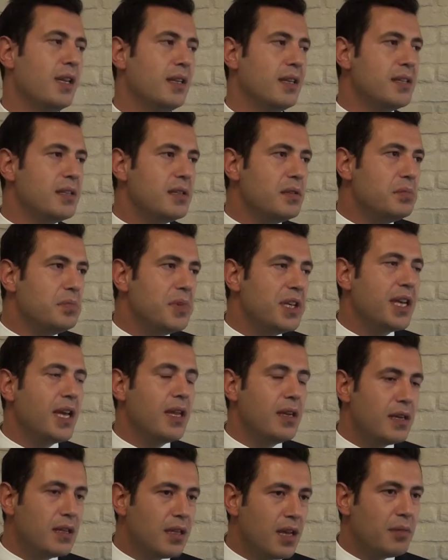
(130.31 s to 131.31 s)
Nasıl bir
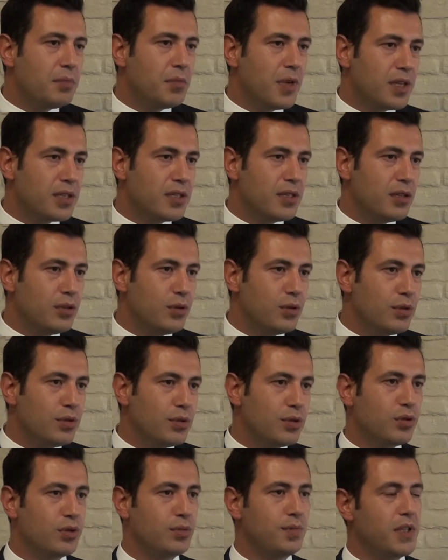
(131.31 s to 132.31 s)
gelirden
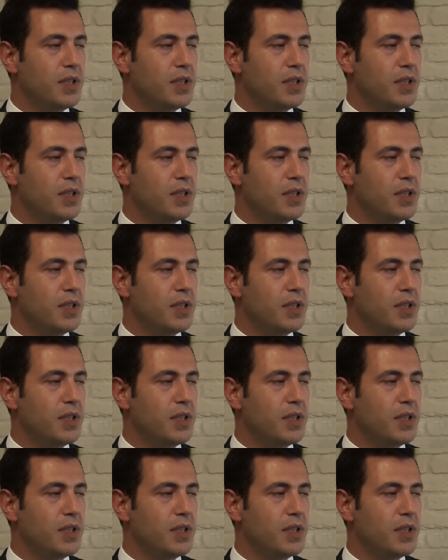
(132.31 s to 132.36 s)
bahsediyoruz?